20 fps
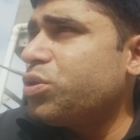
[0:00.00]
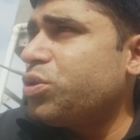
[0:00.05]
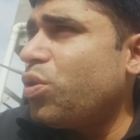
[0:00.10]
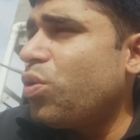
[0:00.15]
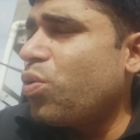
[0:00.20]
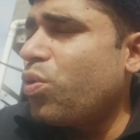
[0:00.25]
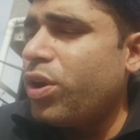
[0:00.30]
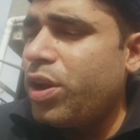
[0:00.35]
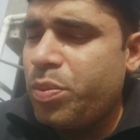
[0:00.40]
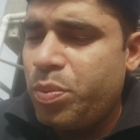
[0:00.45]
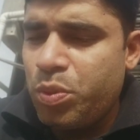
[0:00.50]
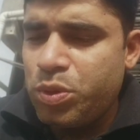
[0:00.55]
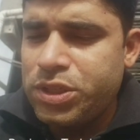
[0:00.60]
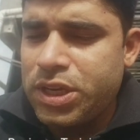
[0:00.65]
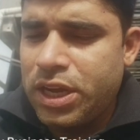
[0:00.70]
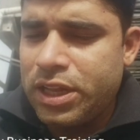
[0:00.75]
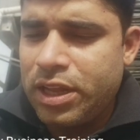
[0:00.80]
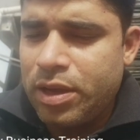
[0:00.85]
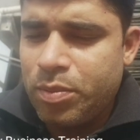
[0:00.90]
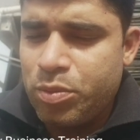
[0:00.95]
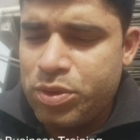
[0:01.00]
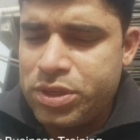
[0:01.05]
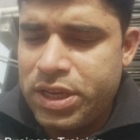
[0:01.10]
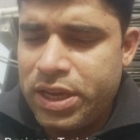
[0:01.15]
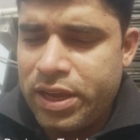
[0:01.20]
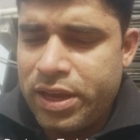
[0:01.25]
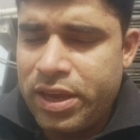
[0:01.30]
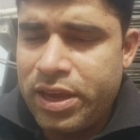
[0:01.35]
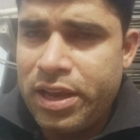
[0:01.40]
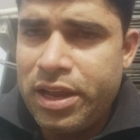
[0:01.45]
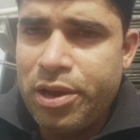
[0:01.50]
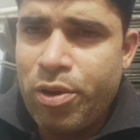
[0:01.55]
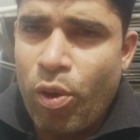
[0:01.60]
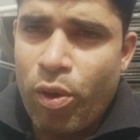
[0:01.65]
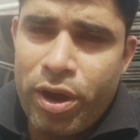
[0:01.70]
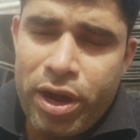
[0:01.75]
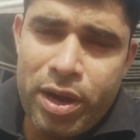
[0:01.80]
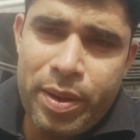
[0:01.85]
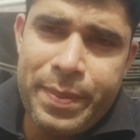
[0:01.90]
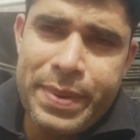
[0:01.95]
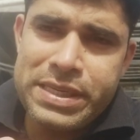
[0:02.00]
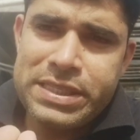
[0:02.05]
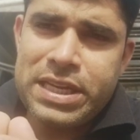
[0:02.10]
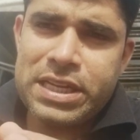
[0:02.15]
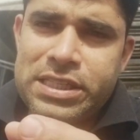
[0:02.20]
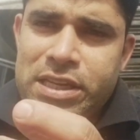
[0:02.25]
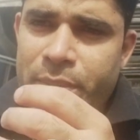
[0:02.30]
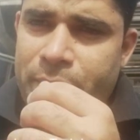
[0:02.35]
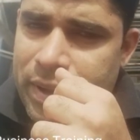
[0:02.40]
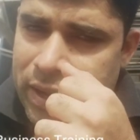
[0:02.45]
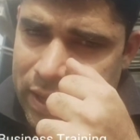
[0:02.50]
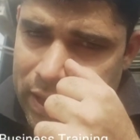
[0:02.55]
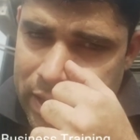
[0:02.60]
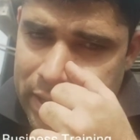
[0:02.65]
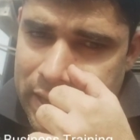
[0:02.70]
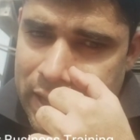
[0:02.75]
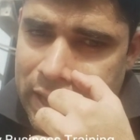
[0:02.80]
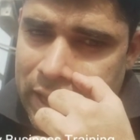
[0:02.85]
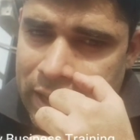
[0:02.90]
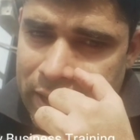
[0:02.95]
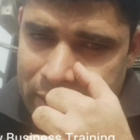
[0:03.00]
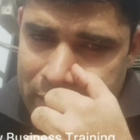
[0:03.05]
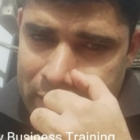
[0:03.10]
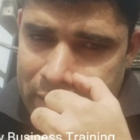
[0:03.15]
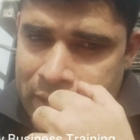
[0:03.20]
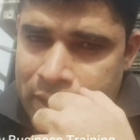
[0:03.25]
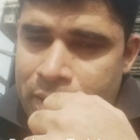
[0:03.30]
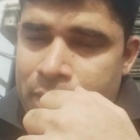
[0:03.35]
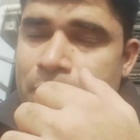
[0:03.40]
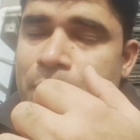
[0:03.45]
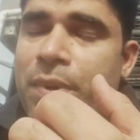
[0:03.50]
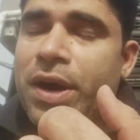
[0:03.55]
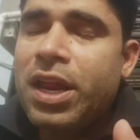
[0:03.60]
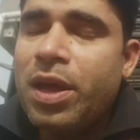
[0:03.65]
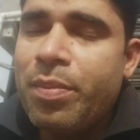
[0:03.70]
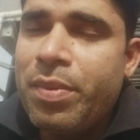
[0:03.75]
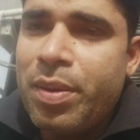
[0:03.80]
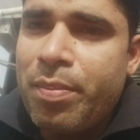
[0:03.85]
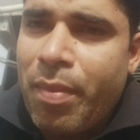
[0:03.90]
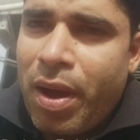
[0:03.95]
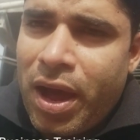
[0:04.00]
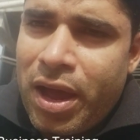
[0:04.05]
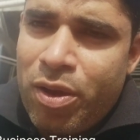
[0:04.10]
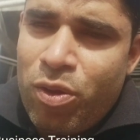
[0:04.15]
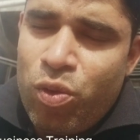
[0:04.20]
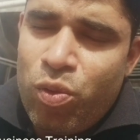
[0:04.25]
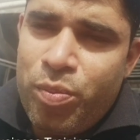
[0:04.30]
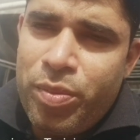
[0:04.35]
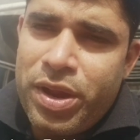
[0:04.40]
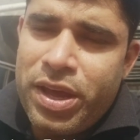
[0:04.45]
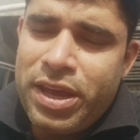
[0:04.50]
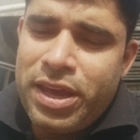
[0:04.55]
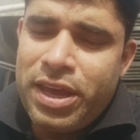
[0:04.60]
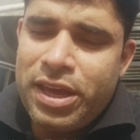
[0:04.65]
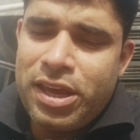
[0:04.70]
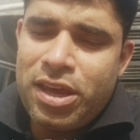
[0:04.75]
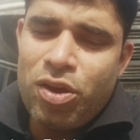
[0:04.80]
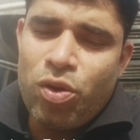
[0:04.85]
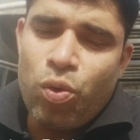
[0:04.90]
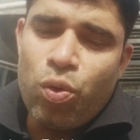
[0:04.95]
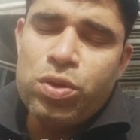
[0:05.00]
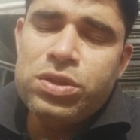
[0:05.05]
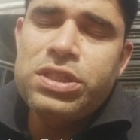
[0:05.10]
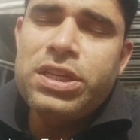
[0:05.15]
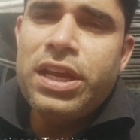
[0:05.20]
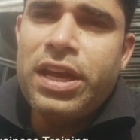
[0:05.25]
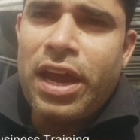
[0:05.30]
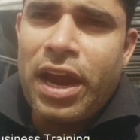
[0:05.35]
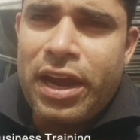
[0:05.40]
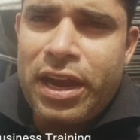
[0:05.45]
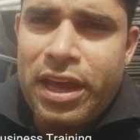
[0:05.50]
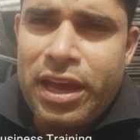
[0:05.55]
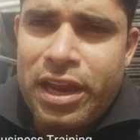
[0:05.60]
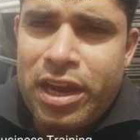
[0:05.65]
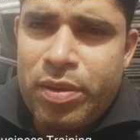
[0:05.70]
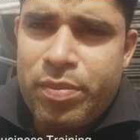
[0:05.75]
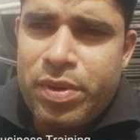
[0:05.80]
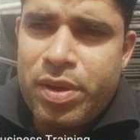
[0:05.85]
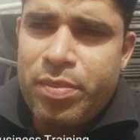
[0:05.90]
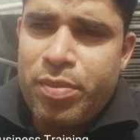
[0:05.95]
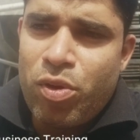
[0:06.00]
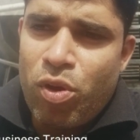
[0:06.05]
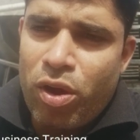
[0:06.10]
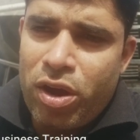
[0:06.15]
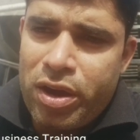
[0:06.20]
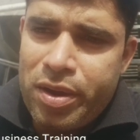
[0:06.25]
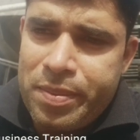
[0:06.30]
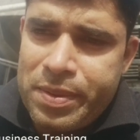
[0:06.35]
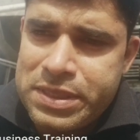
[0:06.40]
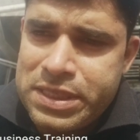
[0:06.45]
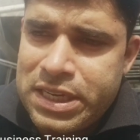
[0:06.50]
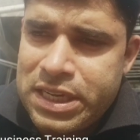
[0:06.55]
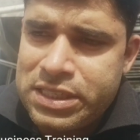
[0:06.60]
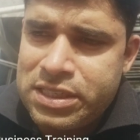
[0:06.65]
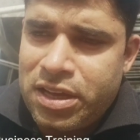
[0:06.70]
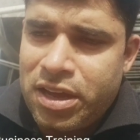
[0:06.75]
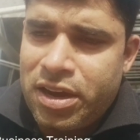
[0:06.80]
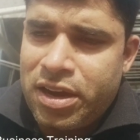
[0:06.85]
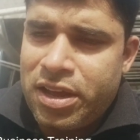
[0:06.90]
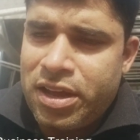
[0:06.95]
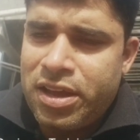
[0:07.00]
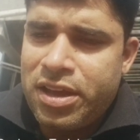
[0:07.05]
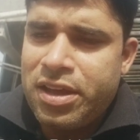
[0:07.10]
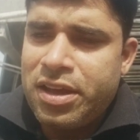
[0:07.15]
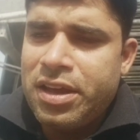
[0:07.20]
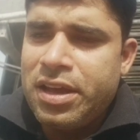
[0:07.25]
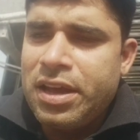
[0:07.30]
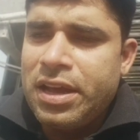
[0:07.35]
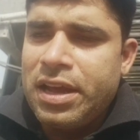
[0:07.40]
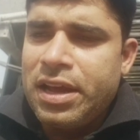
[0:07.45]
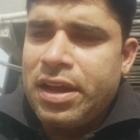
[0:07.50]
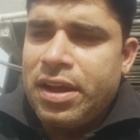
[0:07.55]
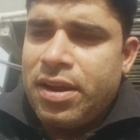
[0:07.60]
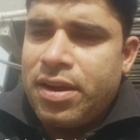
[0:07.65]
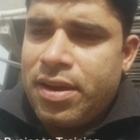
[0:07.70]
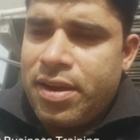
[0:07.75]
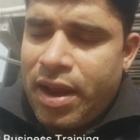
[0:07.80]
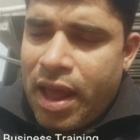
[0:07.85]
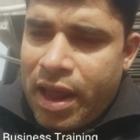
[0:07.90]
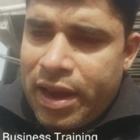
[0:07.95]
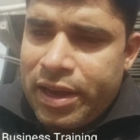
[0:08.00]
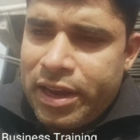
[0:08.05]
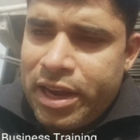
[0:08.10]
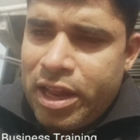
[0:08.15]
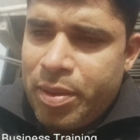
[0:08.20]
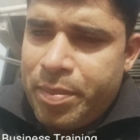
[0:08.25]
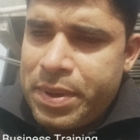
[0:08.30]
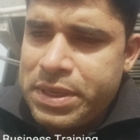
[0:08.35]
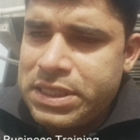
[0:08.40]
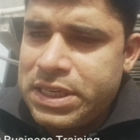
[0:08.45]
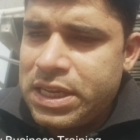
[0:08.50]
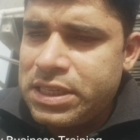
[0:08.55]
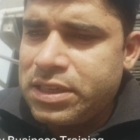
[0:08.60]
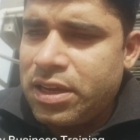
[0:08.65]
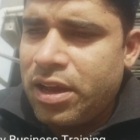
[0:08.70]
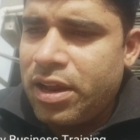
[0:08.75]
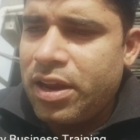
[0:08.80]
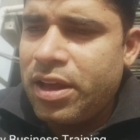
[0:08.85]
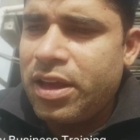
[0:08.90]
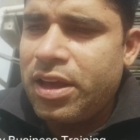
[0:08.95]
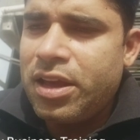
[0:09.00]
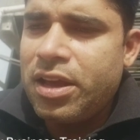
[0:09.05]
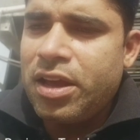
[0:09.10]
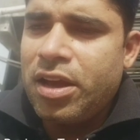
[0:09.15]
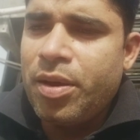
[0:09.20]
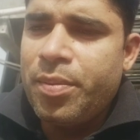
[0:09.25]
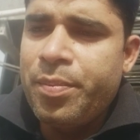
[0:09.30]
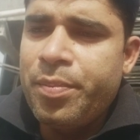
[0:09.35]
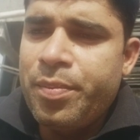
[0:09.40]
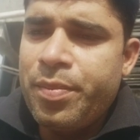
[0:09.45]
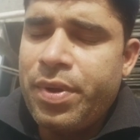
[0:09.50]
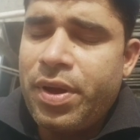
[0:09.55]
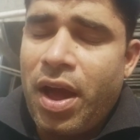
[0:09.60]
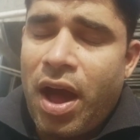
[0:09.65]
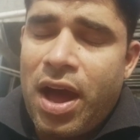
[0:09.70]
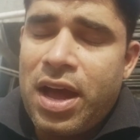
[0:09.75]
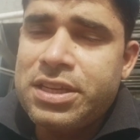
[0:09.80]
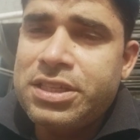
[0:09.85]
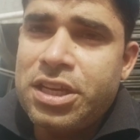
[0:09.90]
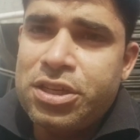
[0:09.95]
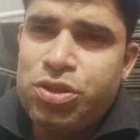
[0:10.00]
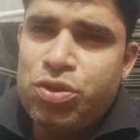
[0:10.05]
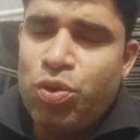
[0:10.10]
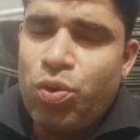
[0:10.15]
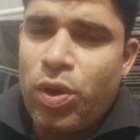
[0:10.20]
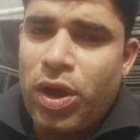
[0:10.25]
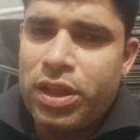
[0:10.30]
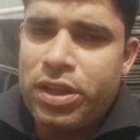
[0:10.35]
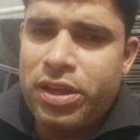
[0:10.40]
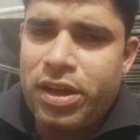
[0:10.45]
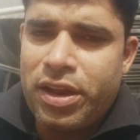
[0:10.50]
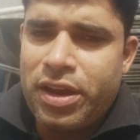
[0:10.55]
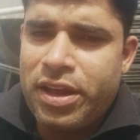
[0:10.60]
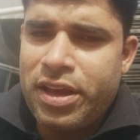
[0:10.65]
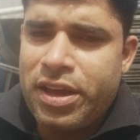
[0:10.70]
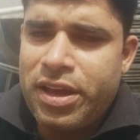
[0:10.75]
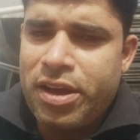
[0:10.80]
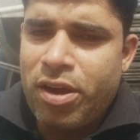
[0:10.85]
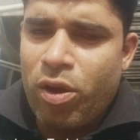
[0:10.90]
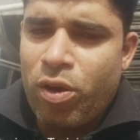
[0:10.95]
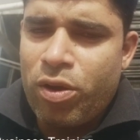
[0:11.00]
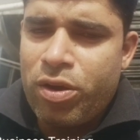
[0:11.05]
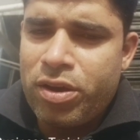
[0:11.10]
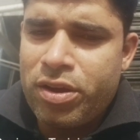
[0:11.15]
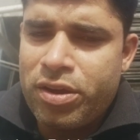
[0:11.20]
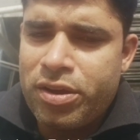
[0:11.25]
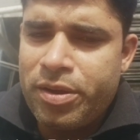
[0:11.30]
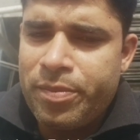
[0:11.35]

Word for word: कुछ लोगों ने पूछा था मुझे कि लॉन्ड्री बिजनेस हमें करना है बट हमें मालूम नहीं कि कौन सी कैटेगरी में हम लॉन्ड्री बिज़नेस करें ड्राई क्लीनिंग बिज़नेस करें हम कहाँ से शुरुआत करें और